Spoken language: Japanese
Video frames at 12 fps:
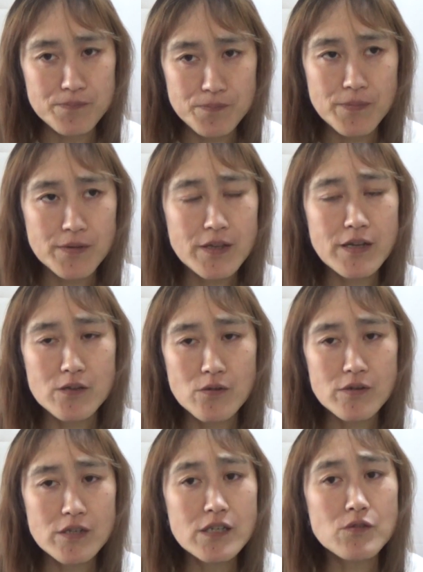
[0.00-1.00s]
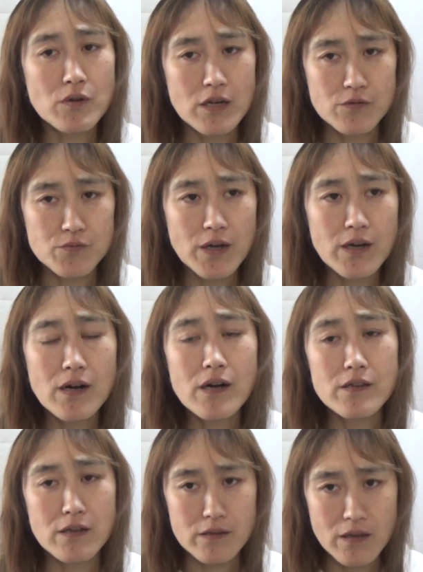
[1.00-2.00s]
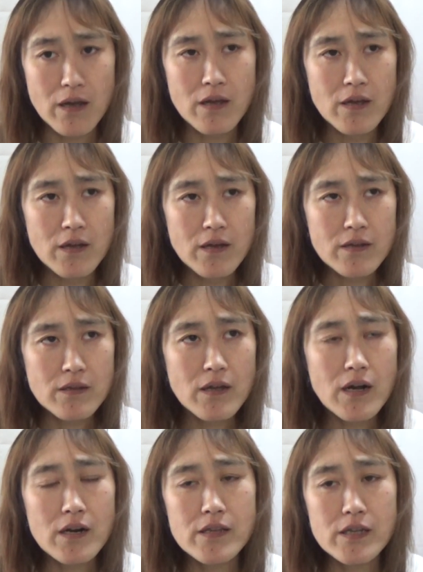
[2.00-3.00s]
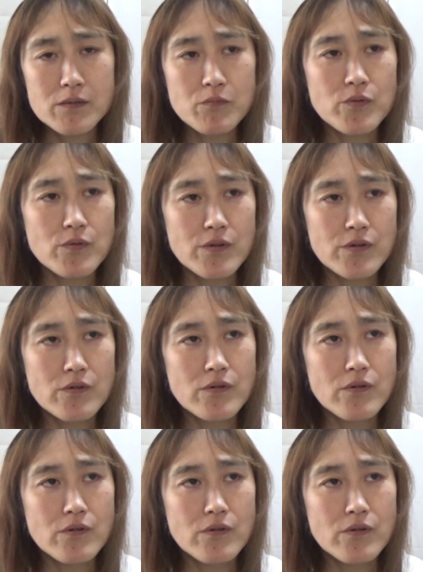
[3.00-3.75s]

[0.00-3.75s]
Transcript: うん、でないといいとかに負担かかんねんってで体にもあの